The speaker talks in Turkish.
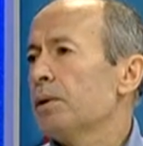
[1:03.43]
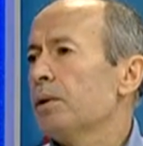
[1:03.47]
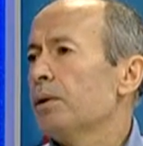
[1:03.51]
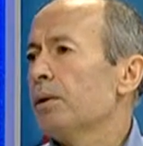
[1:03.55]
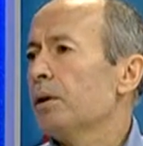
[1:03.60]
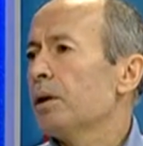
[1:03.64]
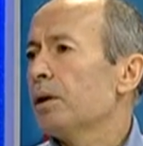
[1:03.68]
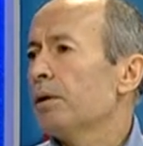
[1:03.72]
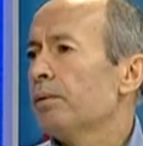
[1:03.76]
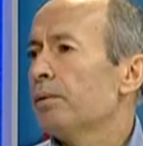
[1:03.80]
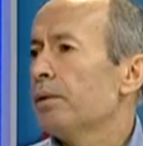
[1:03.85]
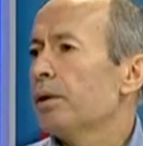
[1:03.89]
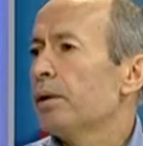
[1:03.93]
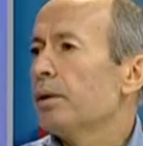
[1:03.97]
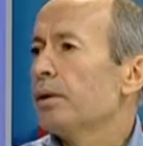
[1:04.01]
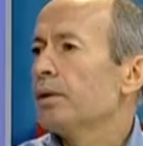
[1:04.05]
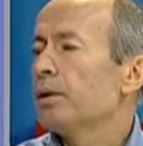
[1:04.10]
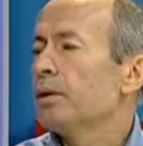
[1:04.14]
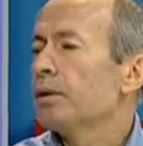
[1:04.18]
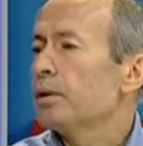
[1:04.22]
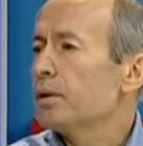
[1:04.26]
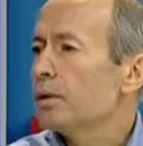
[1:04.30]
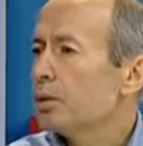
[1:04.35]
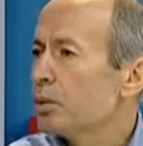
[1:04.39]

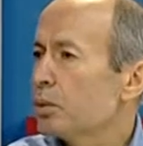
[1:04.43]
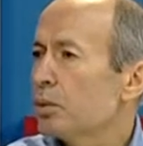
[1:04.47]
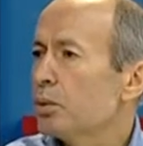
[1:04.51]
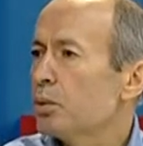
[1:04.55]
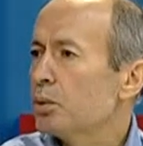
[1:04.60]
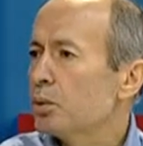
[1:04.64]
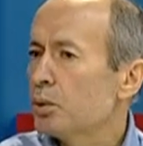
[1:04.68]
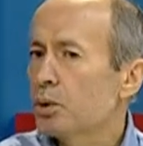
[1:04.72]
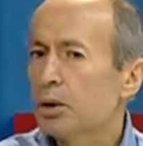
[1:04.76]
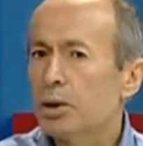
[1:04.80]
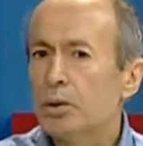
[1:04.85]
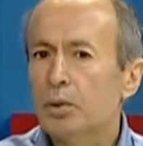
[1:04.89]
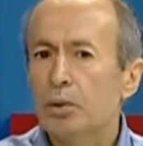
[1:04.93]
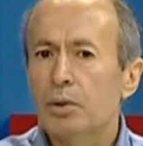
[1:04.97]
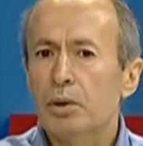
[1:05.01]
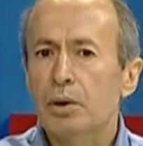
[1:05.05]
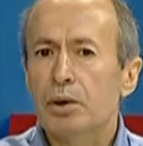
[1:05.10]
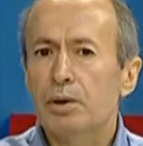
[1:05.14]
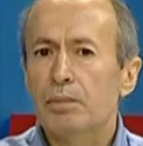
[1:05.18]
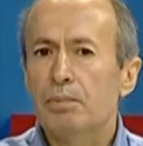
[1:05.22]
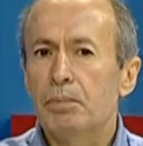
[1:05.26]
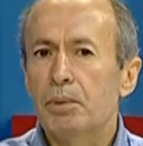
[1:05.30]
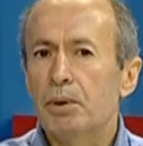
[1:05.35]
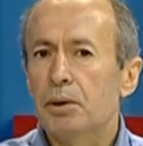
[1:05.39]
tedavilerde nasıl sonuçlar
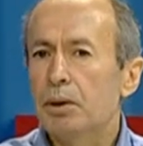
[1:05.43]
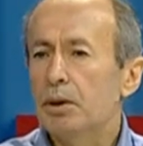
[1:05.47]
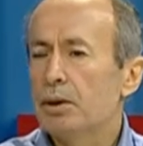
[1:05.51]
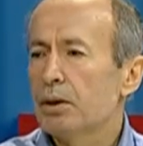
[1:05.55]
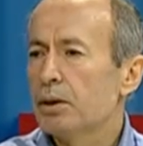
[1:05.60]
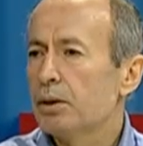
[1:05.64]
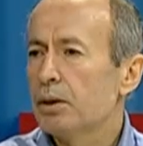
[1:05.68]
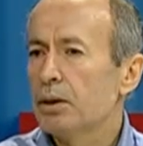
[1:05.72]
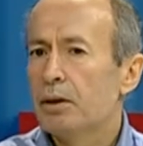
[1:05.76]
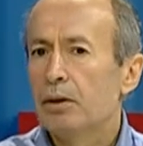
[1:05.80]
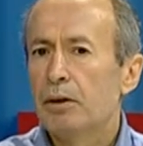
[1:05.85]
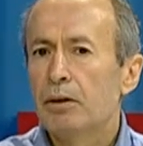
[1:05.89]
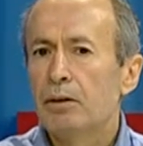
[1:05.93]
üretmişiz